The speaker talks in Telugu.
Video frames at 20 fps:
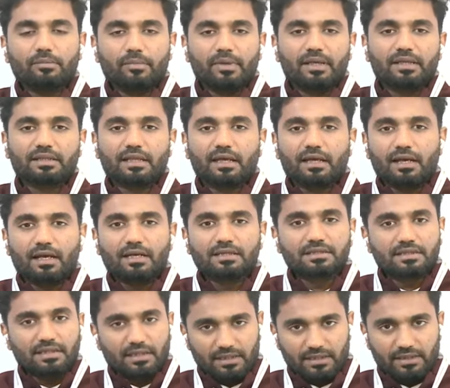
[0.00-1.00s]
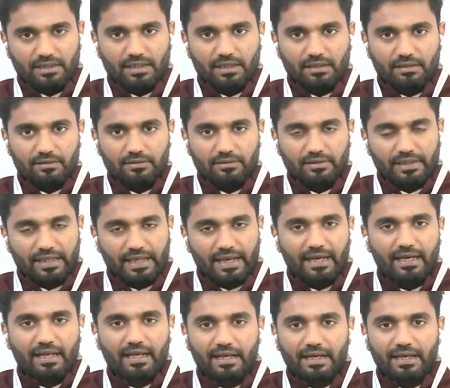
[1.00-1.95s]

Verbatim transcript: మిగతా రాష్ట్రాలకి తేడా